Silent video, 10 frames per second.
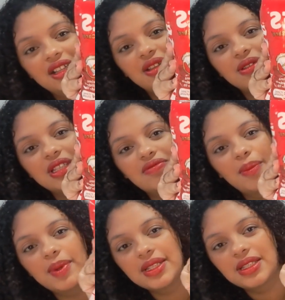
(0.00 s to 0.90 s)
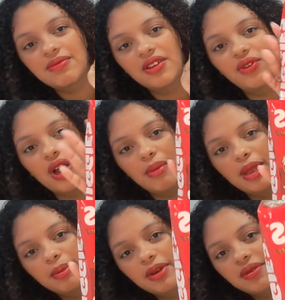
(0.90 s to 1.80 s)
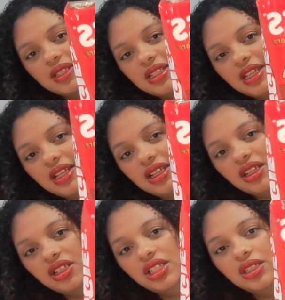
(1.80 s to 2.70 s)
Não sei se vai focar bem pra vocês.